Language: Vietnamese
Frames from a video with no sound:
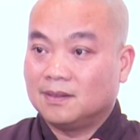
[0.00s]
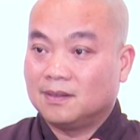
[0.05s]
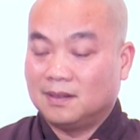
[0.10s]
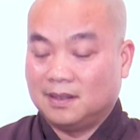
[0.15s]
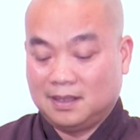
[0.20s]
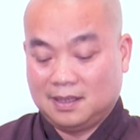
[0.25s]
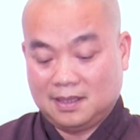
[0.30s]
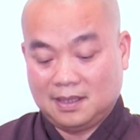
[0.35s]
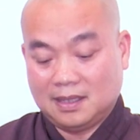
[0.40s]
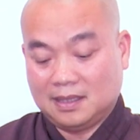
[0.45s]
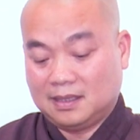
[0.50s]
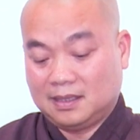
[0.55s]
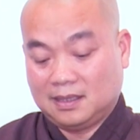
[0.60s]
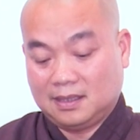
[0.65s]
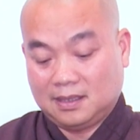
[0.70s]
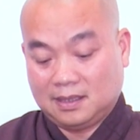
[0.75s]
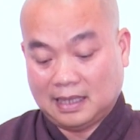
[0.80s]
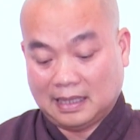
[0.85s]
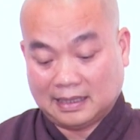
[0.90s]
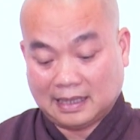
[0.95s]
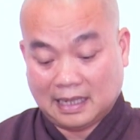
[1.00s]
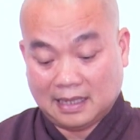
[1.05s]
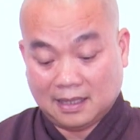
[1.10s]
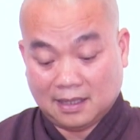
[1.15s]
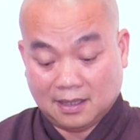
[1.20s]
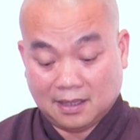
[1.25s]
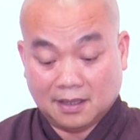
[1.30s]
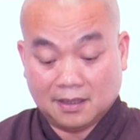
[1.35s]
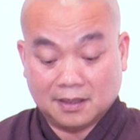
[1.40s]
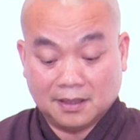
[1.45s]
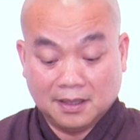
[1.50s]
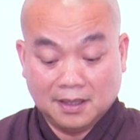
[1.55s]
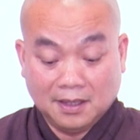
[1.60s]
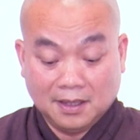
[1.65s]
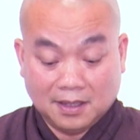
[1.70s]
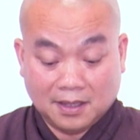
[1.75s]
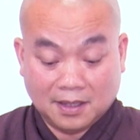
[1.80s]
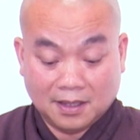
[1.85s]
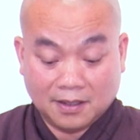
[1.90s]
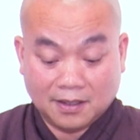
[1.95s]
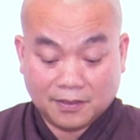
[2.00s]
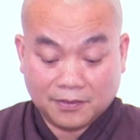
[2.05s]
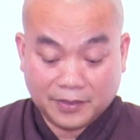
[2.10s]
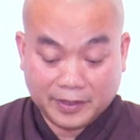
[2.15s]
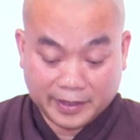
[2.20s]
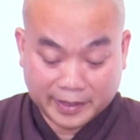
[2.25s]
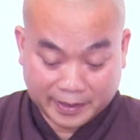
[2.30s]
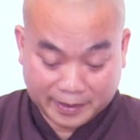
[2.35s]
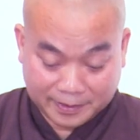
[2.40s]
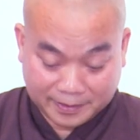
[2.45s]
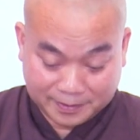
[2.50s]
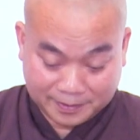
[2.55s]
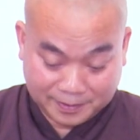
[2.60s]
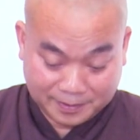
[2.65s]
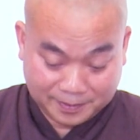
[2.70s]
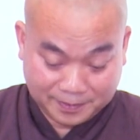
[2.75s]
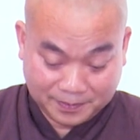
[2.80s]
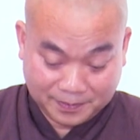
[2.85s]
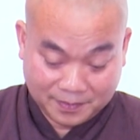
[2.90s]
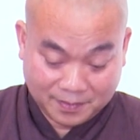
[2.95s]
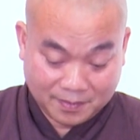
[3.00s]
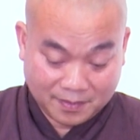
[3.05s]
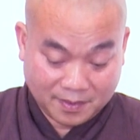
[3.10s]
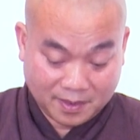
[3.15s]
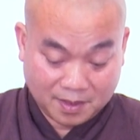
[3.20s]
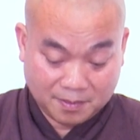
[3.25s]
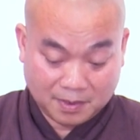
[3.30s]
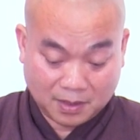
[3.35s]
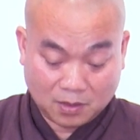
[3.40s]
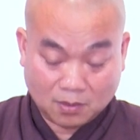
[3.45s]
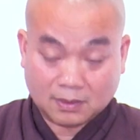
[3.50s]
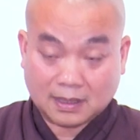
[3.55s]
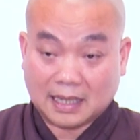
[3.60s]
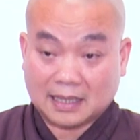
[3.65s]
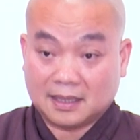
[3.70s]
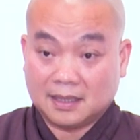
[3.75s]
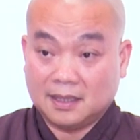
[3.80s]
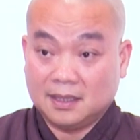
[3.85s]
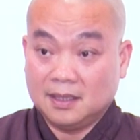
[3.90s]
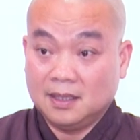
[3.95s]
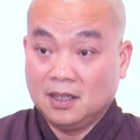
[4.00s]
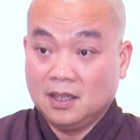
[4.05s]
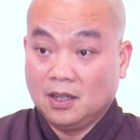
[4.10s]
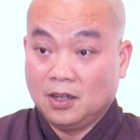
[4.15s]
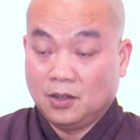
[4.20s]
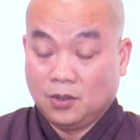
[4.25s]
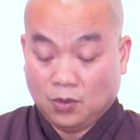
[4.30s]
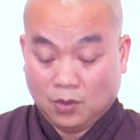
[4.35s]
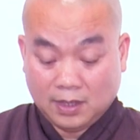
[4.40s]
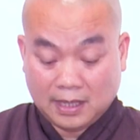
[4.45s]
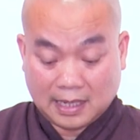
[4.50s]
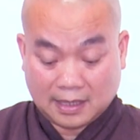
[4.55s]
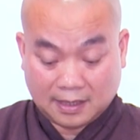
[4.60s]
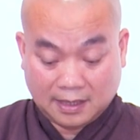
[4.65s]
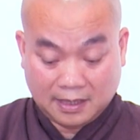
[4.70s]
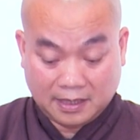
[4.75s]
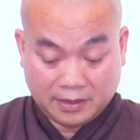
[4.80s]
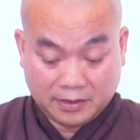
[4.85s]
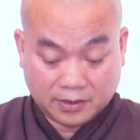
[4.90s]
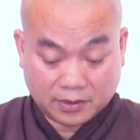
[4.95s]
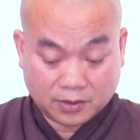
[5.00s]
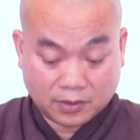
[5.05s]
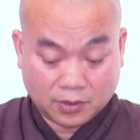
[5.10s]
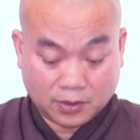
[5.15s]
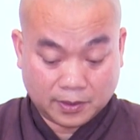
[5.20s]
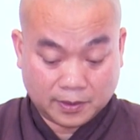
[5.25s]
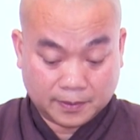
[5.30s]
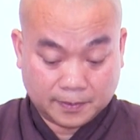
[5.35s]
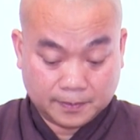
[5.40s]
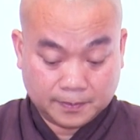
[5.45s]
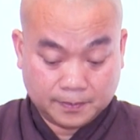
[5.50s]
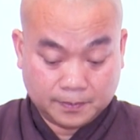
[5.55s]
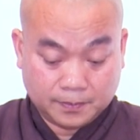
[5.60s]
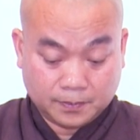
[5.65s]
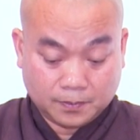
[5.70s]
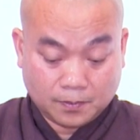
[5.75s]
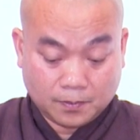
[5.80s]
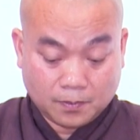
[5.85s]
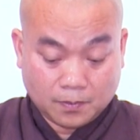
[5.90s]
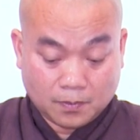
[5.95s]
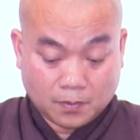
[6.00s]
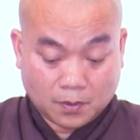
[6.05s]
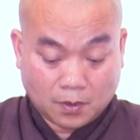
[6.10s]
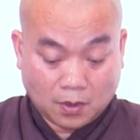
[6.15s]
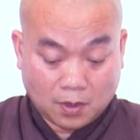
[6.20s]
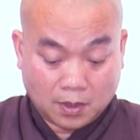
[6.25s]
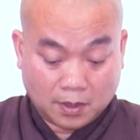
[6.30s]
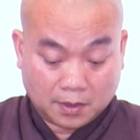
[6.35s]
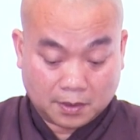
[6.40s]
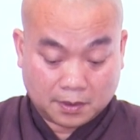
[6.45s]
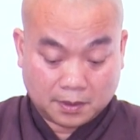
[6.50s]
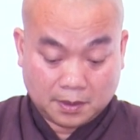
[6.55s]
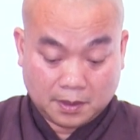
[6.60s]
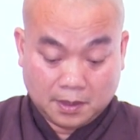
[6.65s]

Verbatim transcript: À, trạng thái này hơi hơi hơi phiền, nhưng mà chúng ta chỉ nói ngang đây là được rồi. Còn